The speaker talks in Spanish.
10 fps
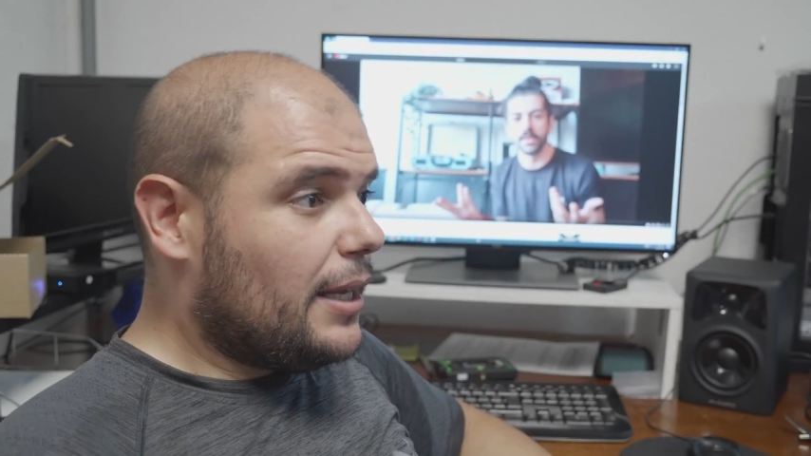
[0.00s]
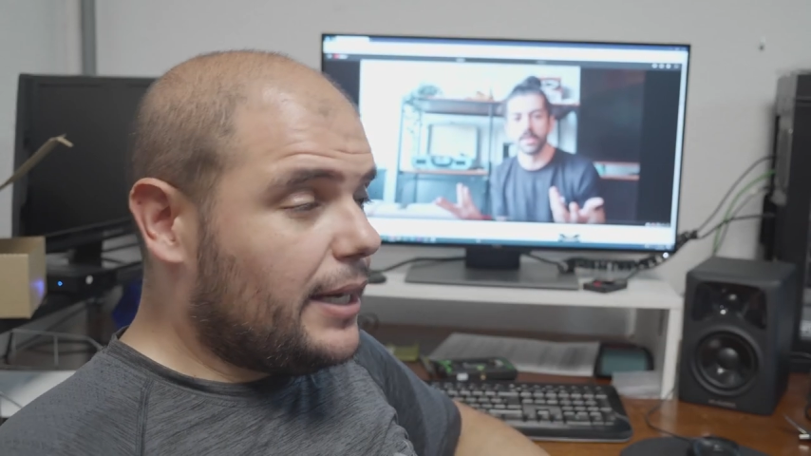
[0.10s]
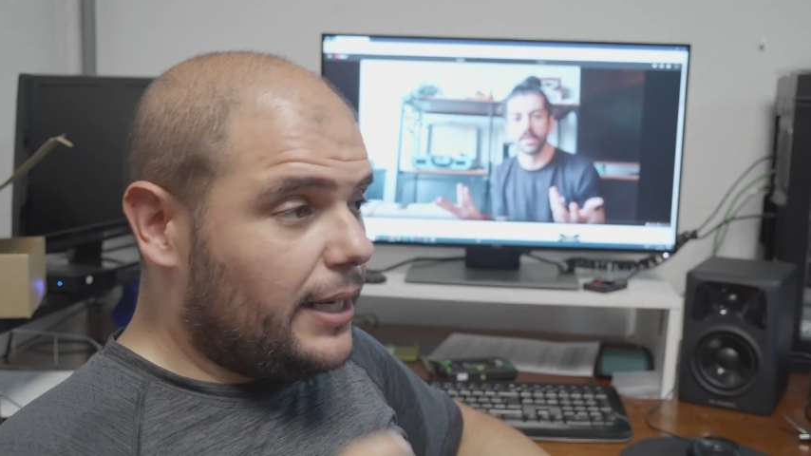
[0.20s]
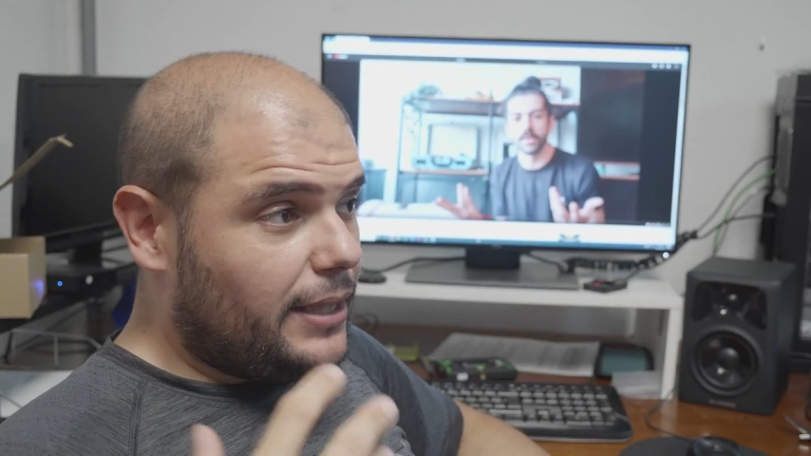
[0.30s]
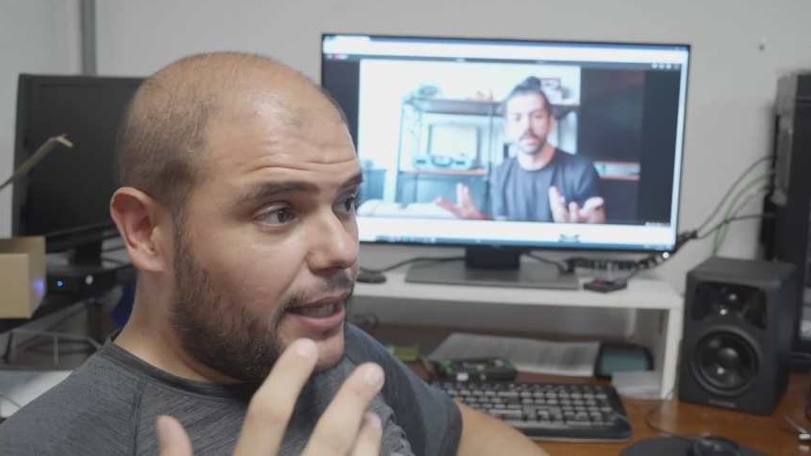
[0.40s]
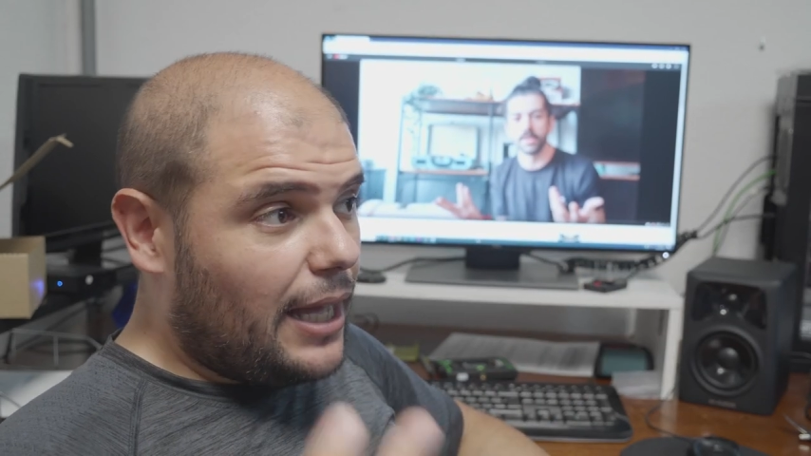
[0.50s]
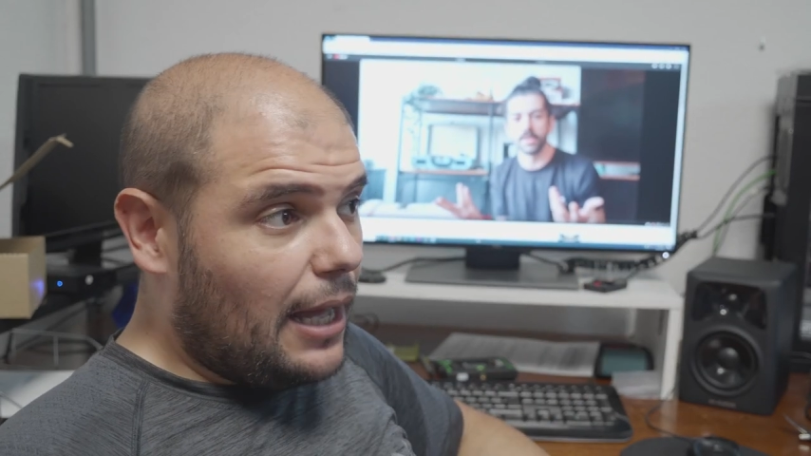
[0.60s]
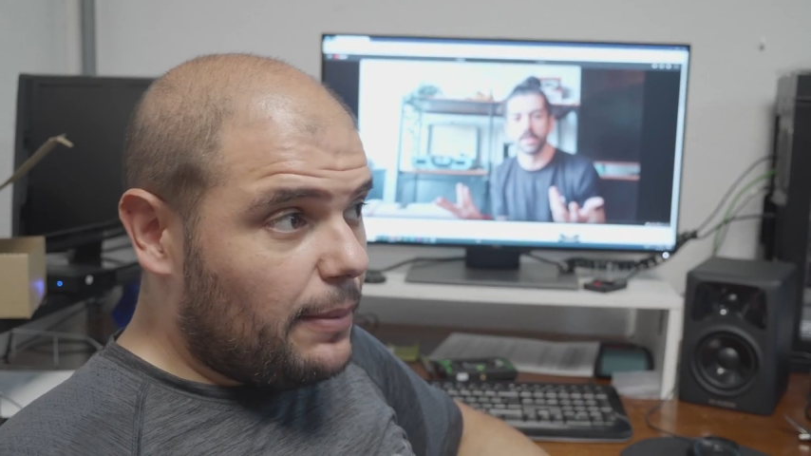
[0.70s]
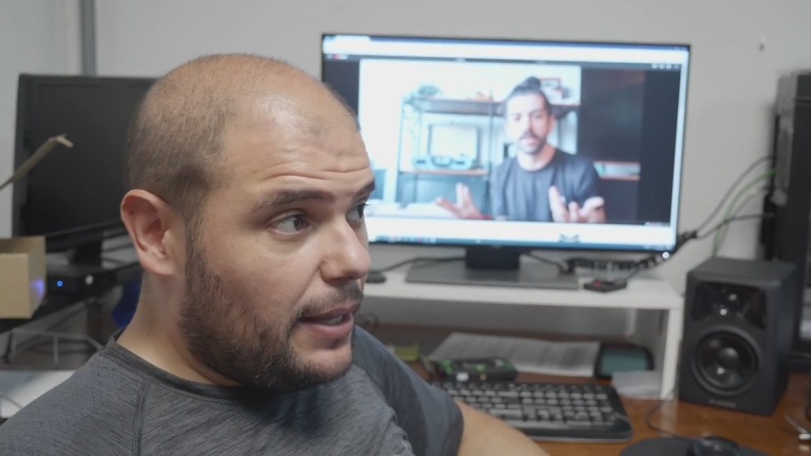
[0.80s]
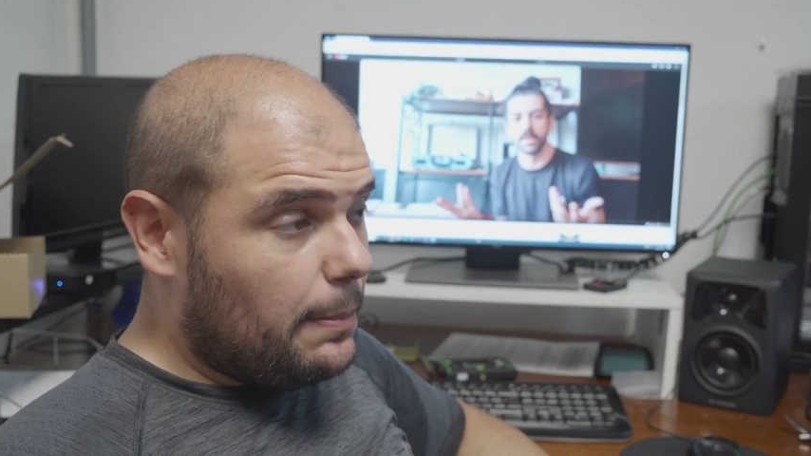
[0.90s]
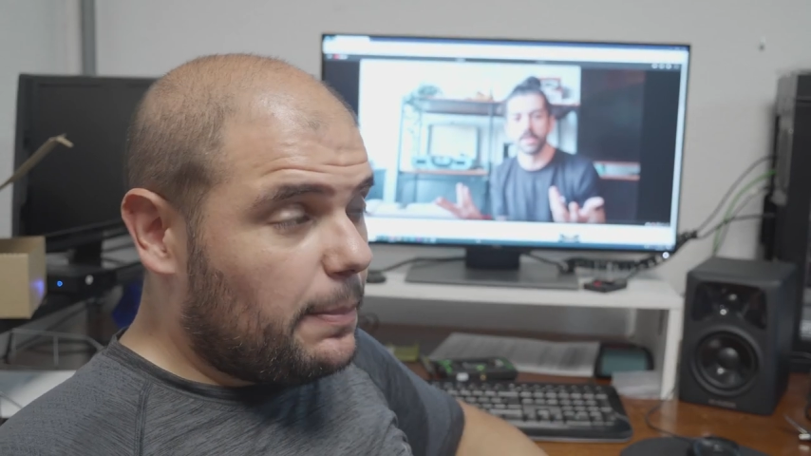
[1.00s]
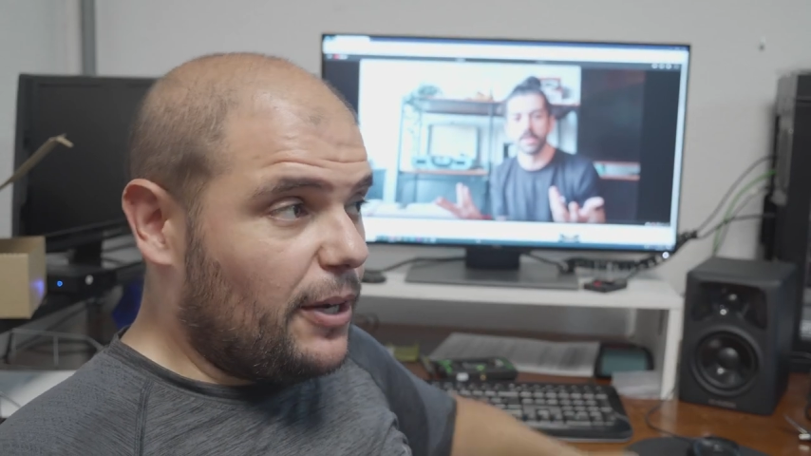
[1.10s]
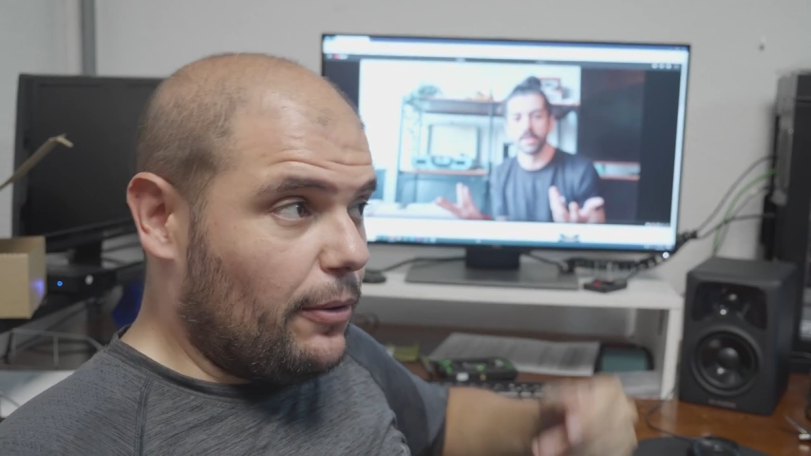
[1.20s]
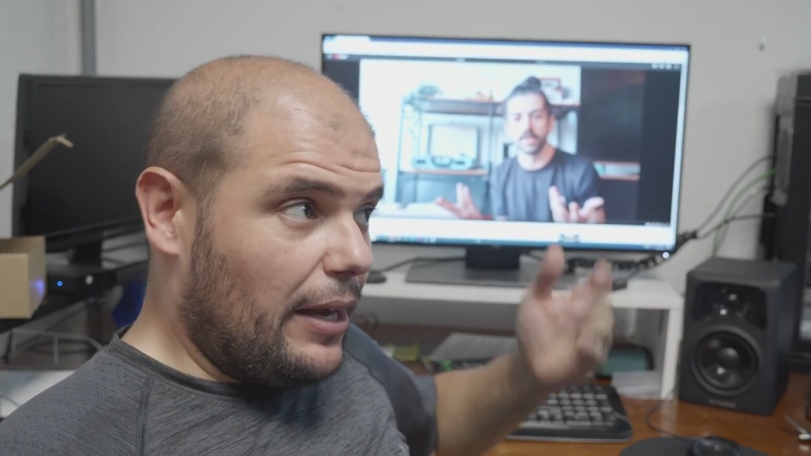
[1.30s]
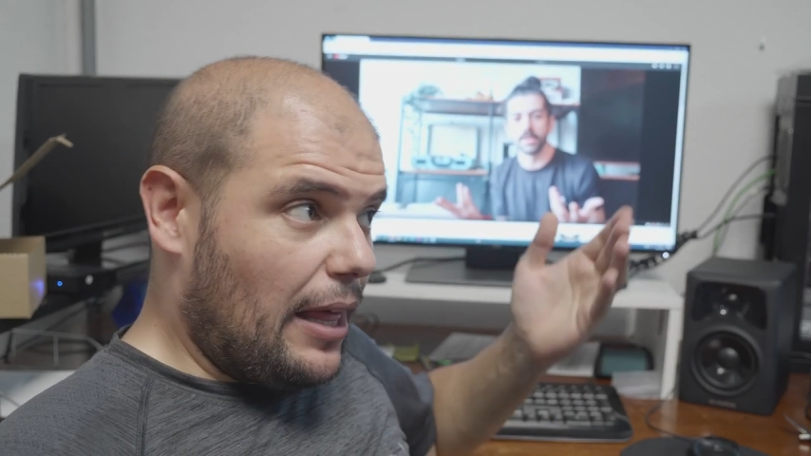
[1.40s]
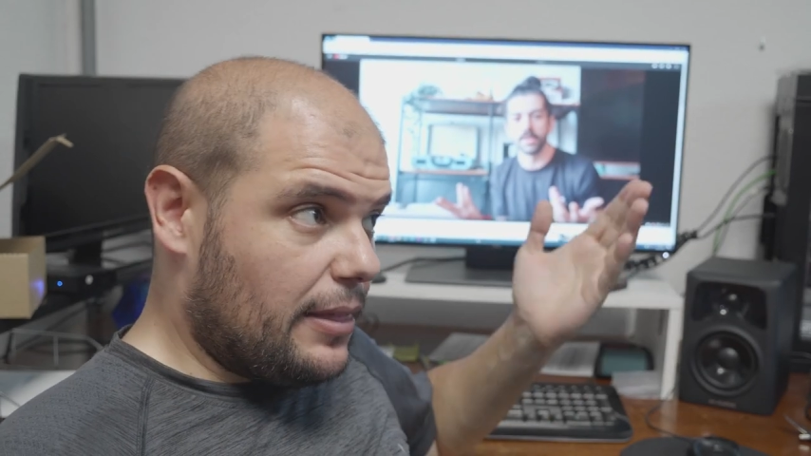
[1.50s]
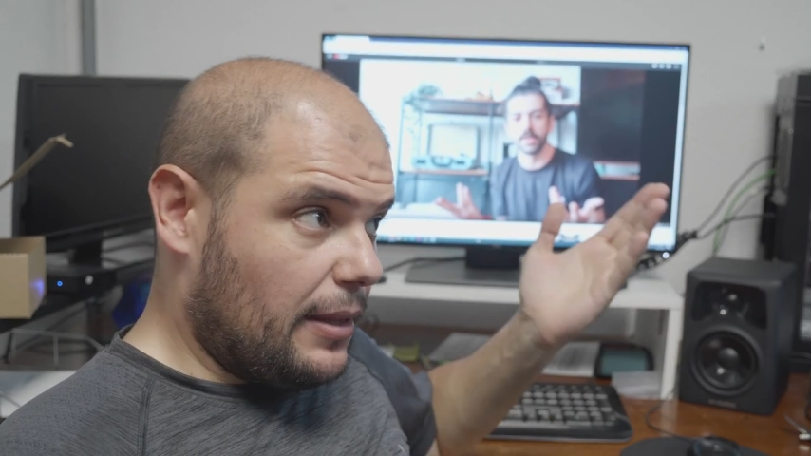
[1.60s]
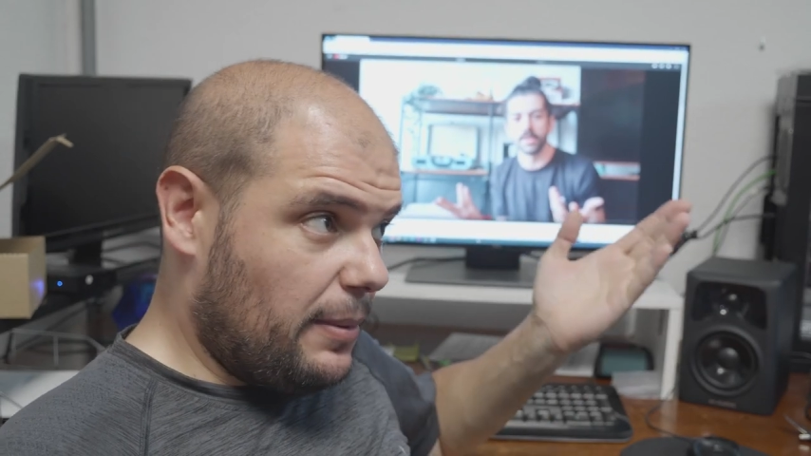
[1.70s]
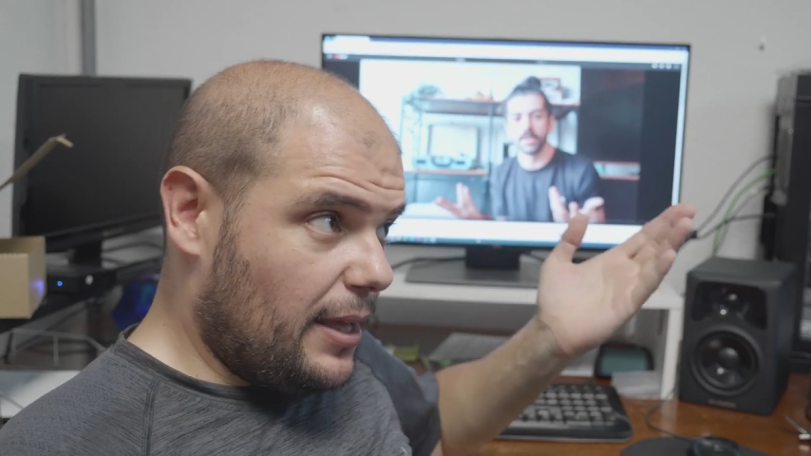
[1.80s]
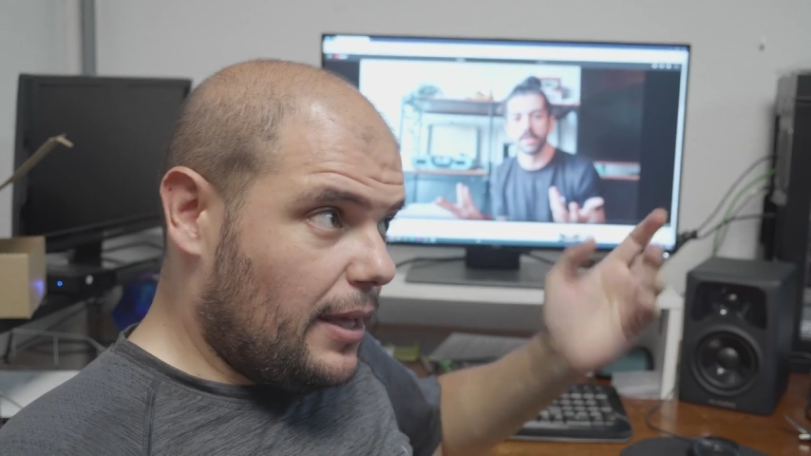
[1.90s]
critica a B pero el
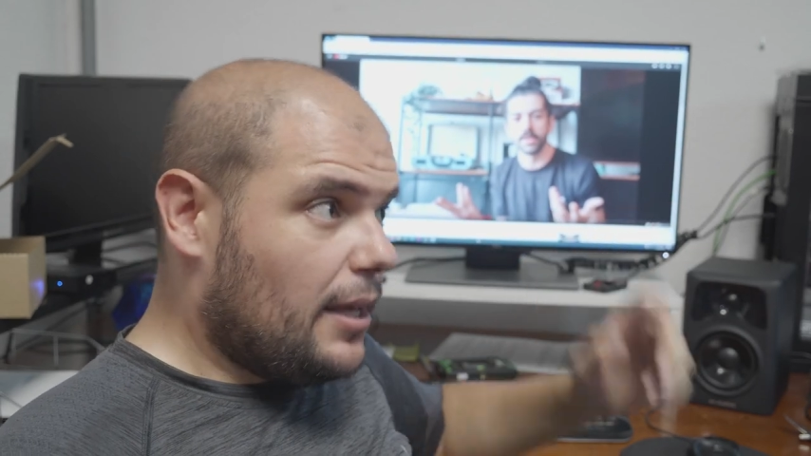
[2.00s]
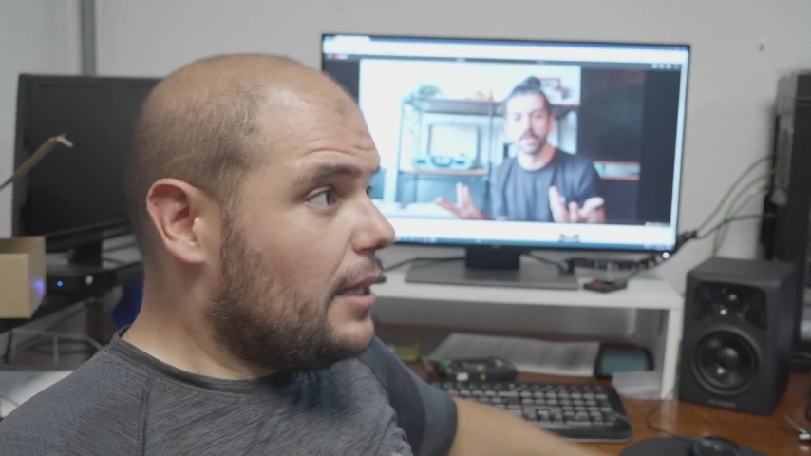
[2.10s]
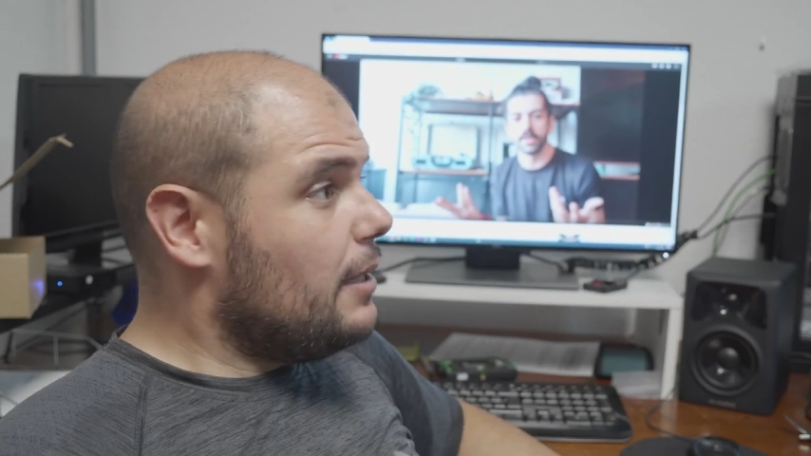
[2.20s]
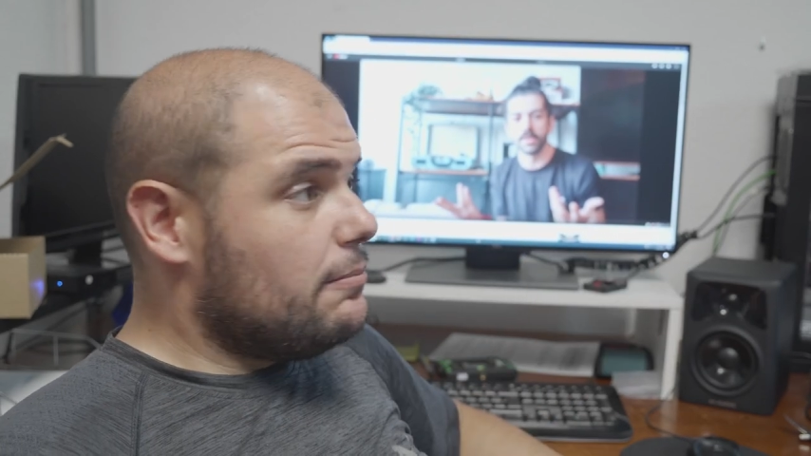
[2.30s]
hace B,